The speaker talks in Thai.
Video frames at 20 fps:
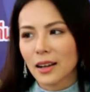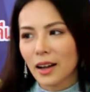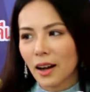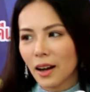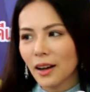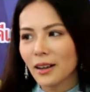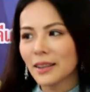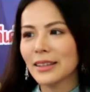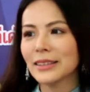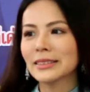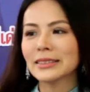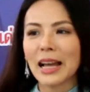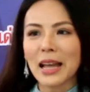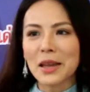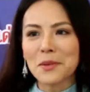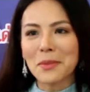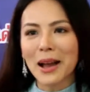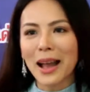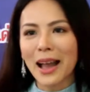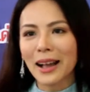ก็ดีใจ
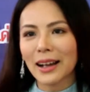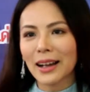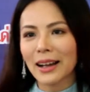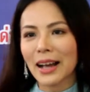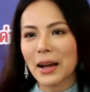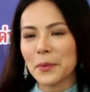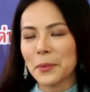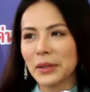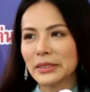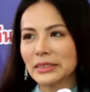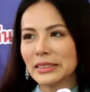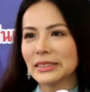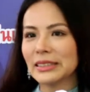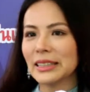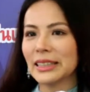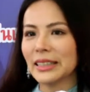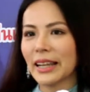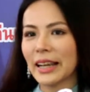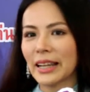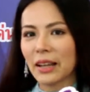มากค่ะ เพราะจ
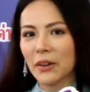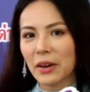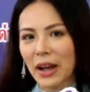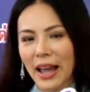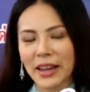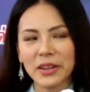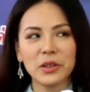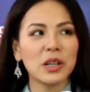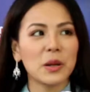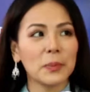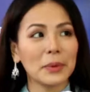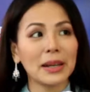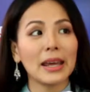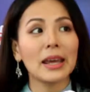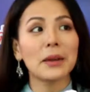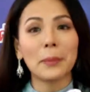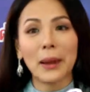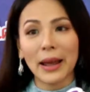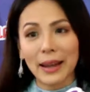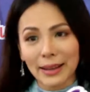ริงๆ เนี่ยเราขายอยู่ในประ
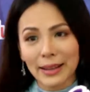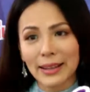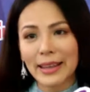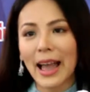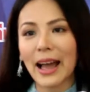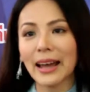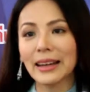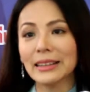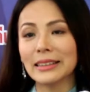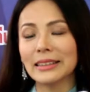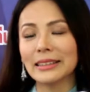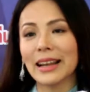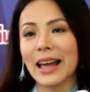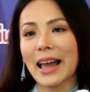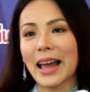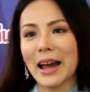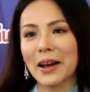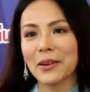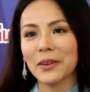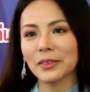เทศไทยระยะหนึ่ง
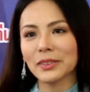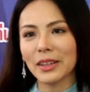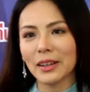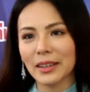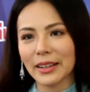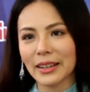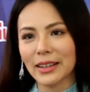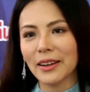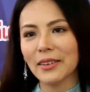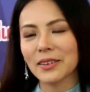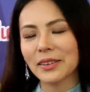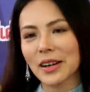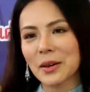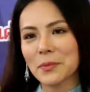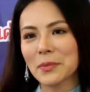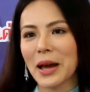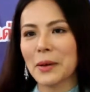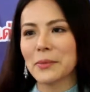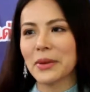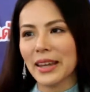แล้ว แล้วตอนนี้เรา
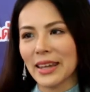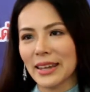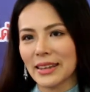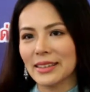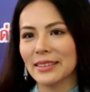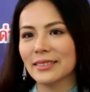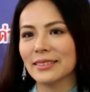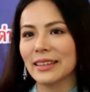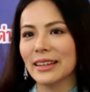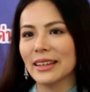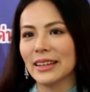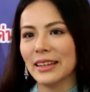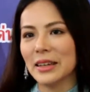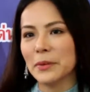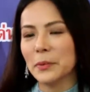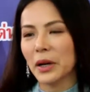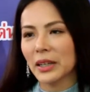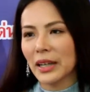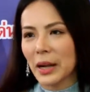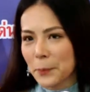เริ่มทำใน AEC
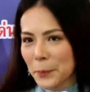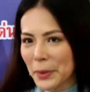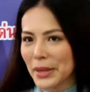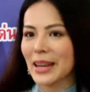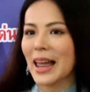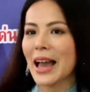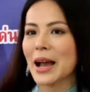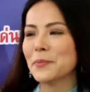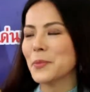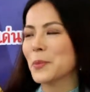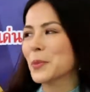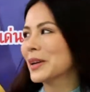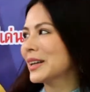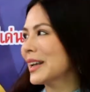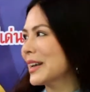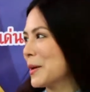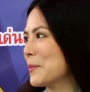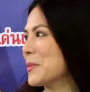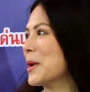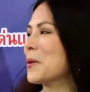พอทำปีแรกก็
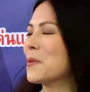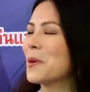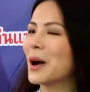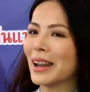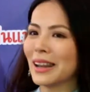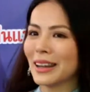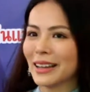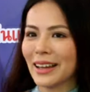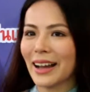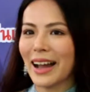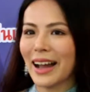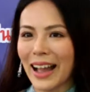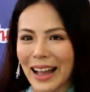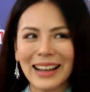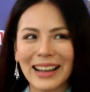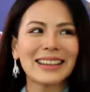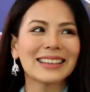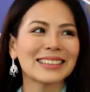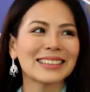ได้รับรางวัลเลยอะค่ะ